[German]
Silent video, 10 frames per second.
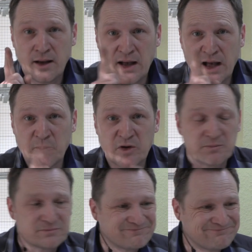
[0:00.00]
Aber
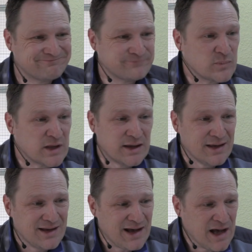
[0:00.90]

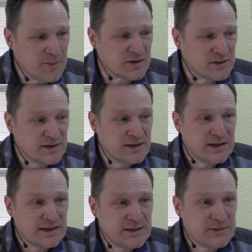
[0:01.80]
aber
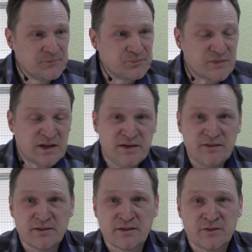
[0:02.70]
ähm, diese